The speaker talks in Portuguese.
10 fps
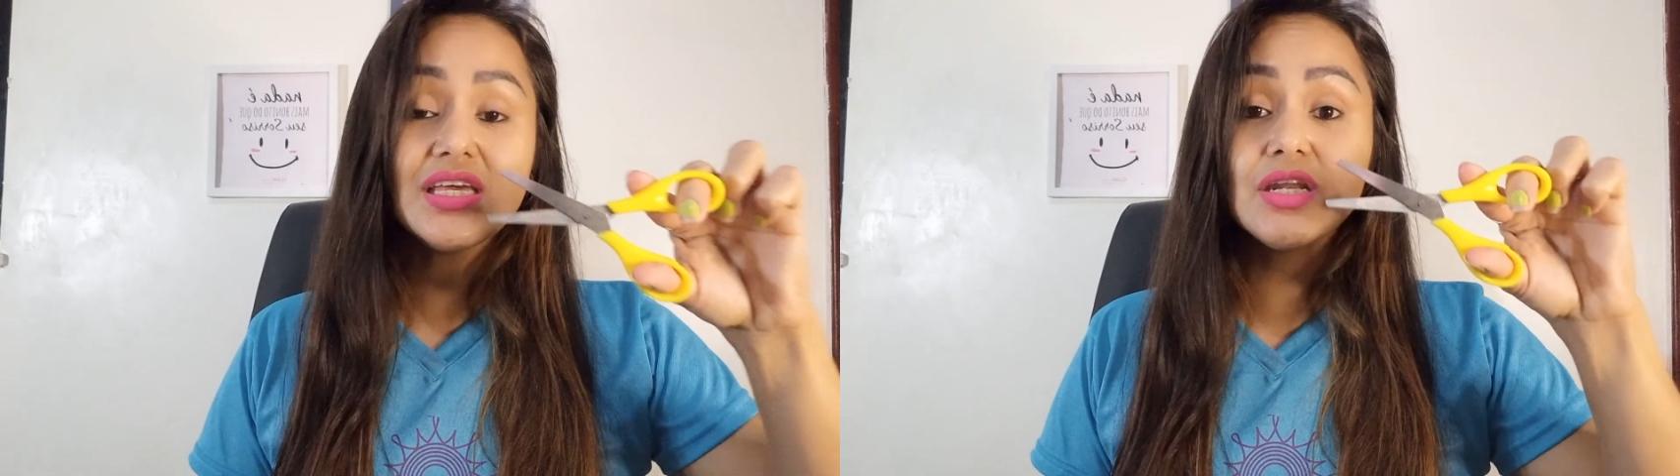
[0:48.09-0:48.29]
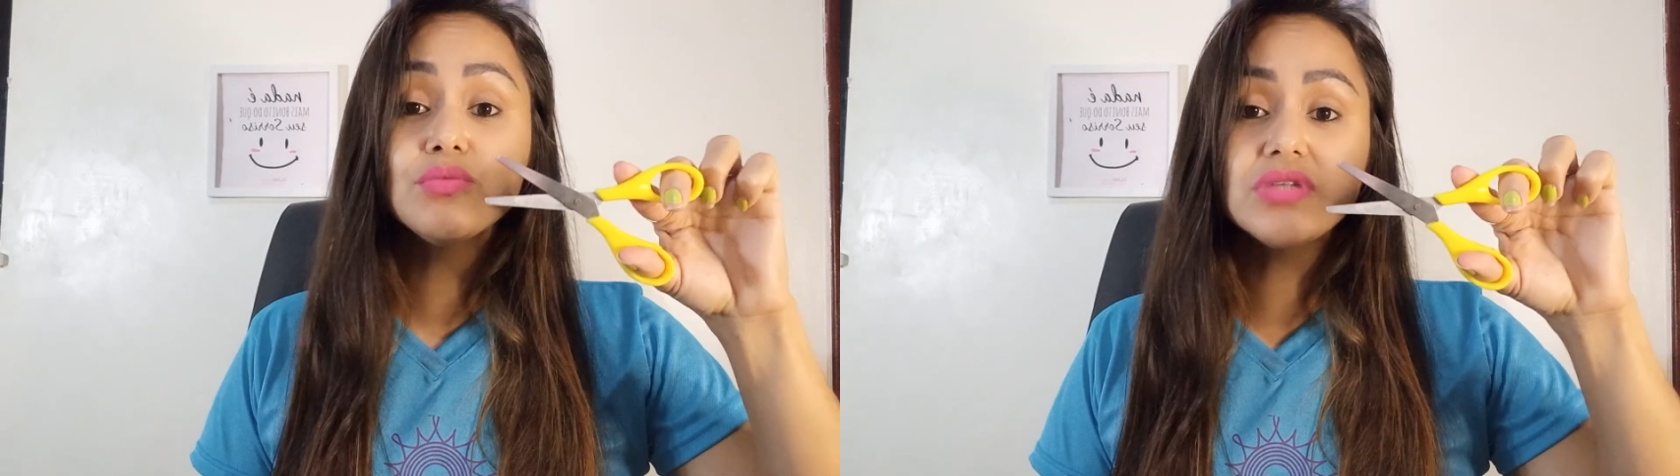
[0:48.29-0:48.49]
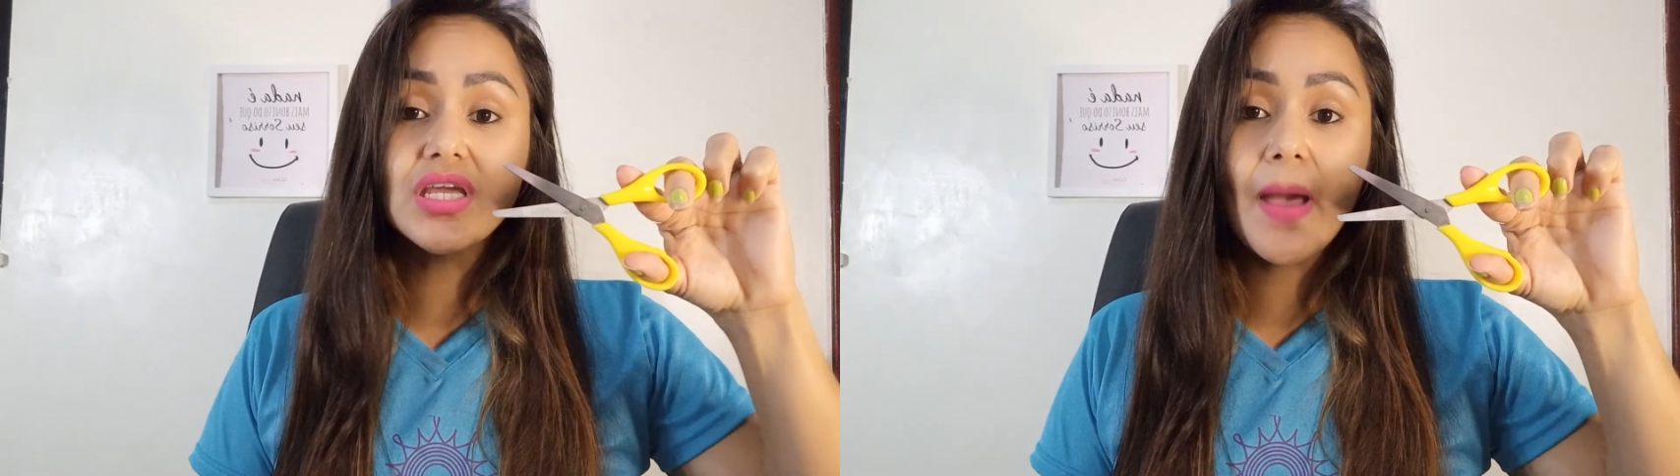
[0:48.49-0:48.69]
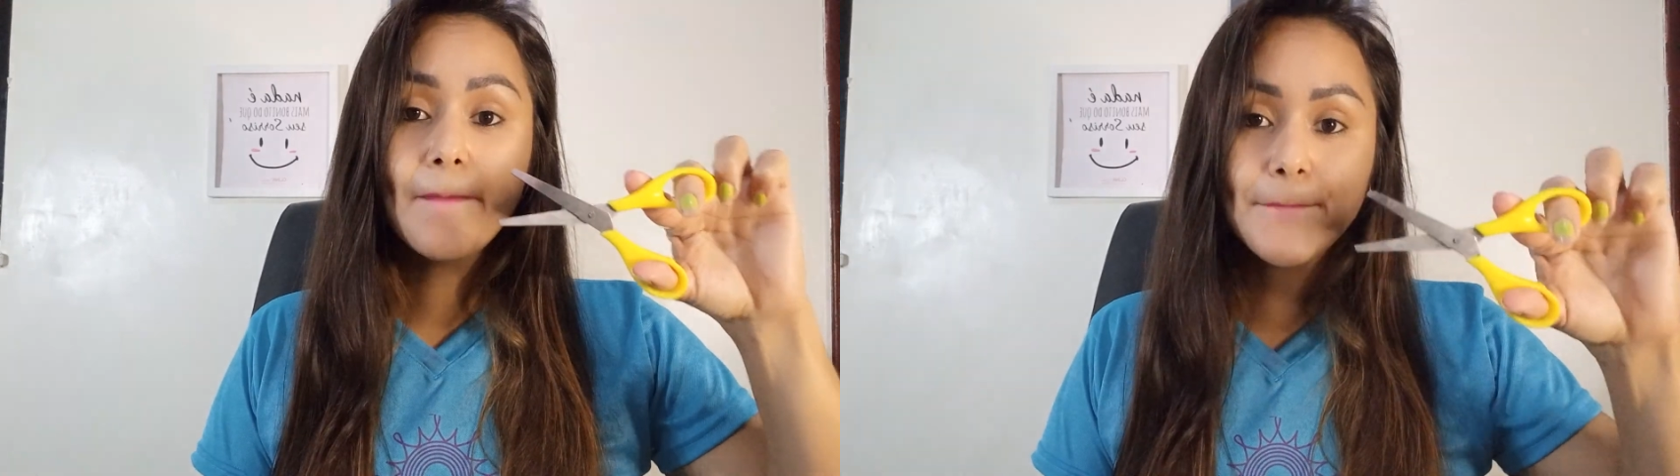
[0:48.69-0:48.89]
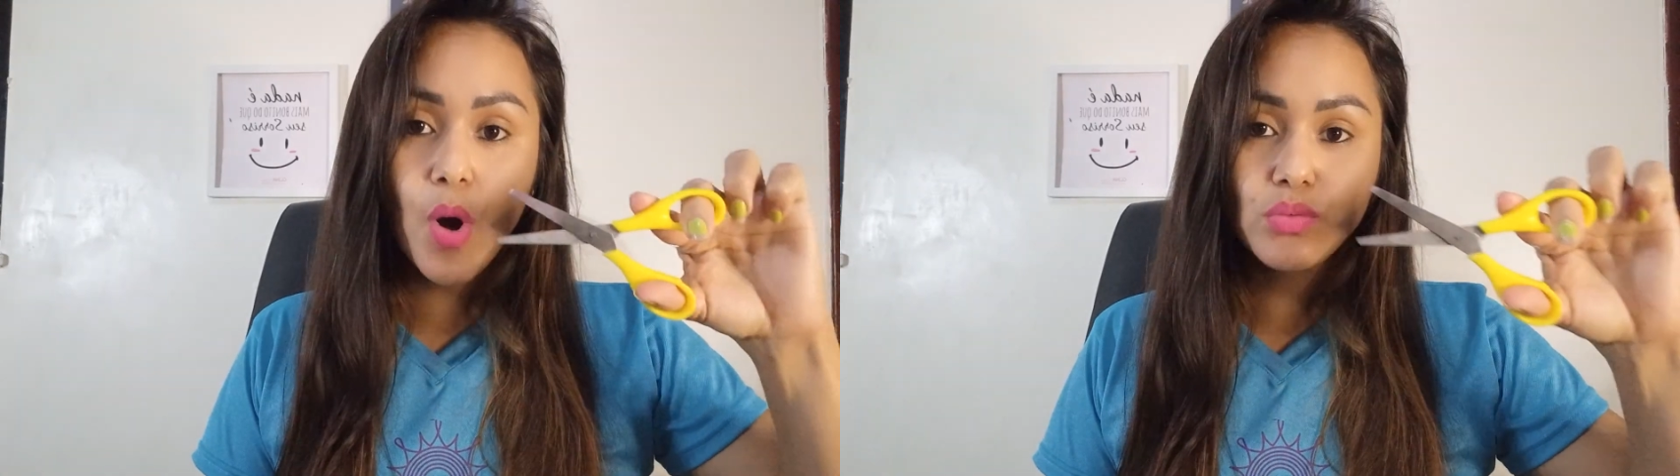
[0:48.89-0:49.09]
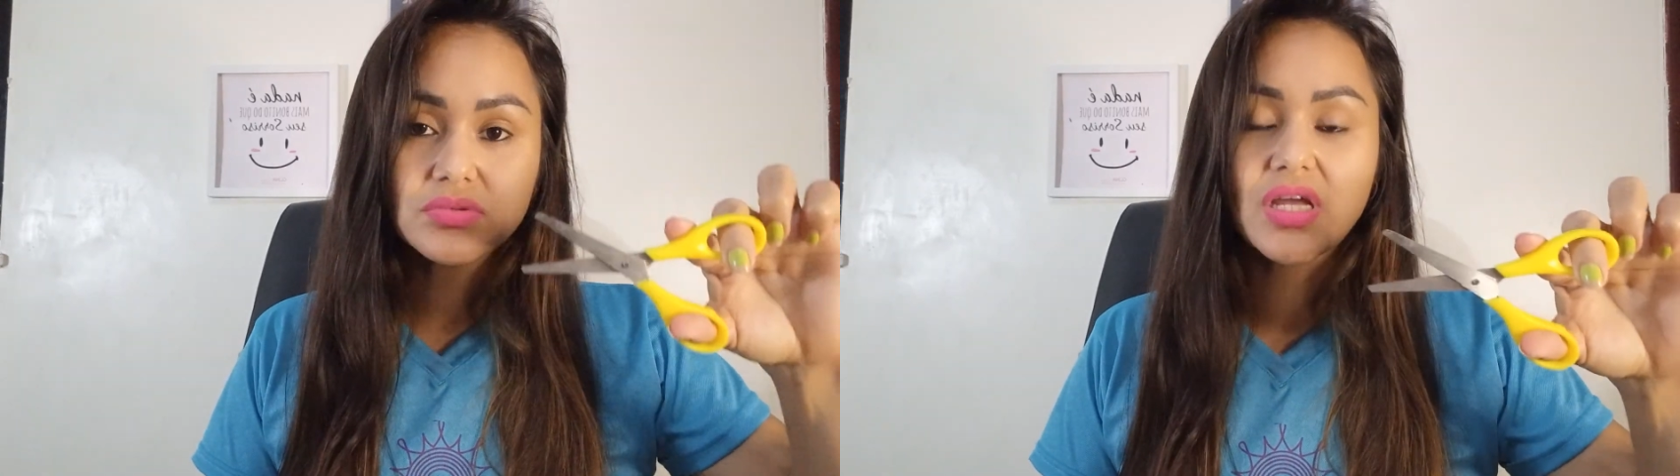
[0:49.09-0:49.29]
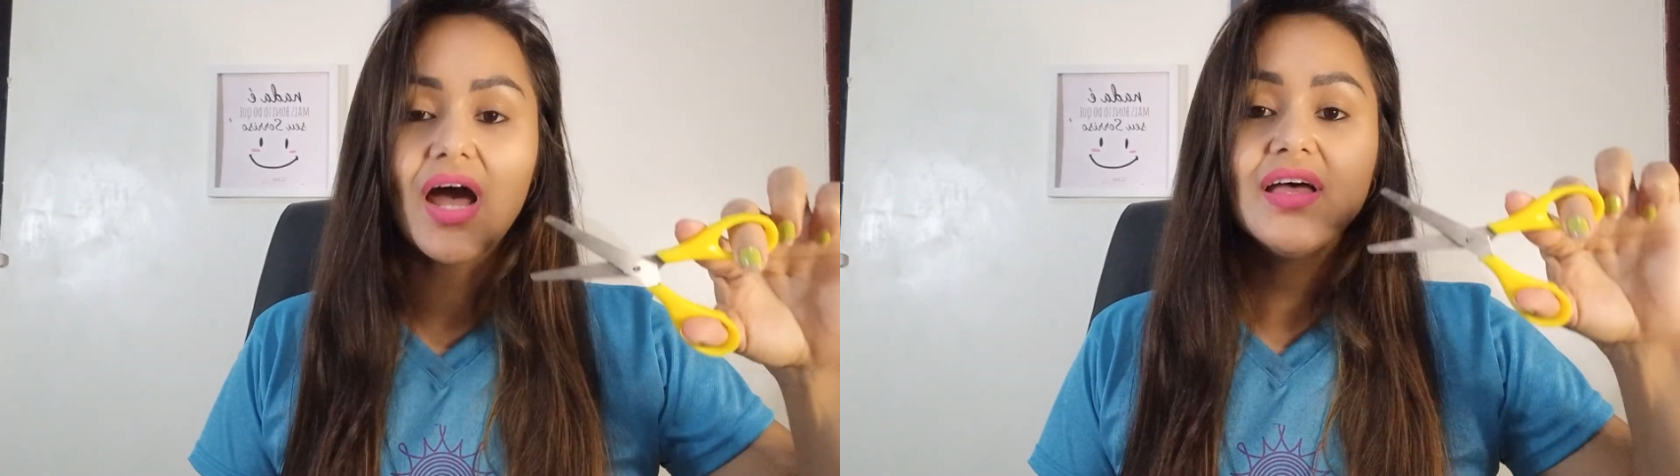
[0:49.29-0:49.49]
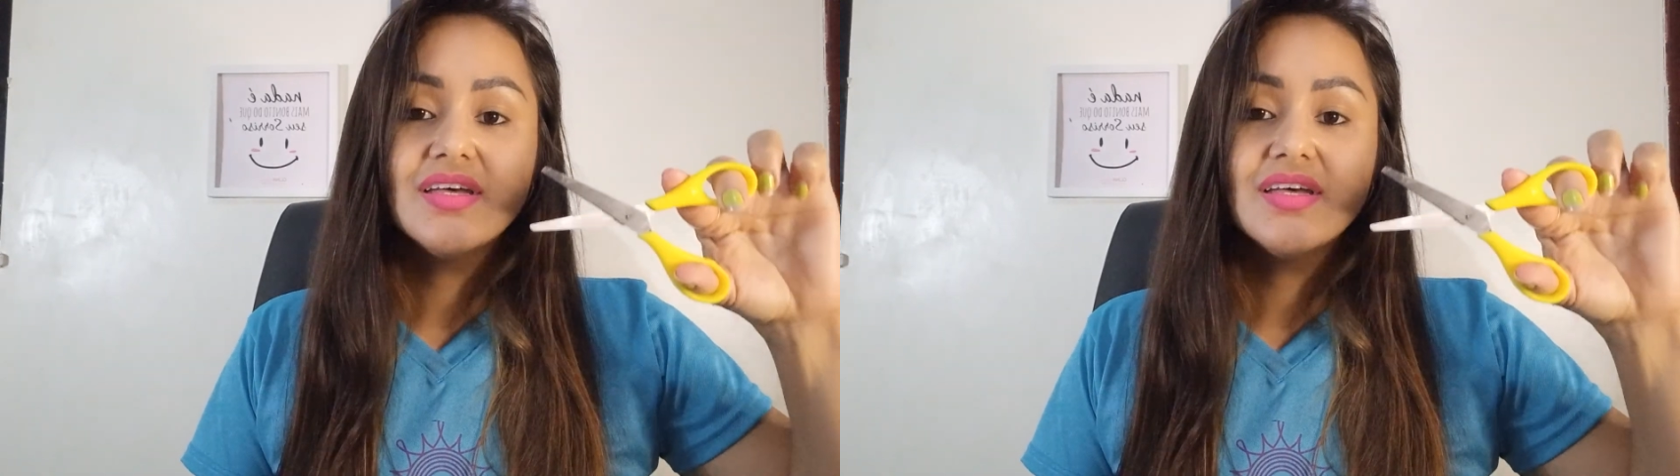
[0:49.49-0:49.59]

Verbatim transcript: que não tenha ponta,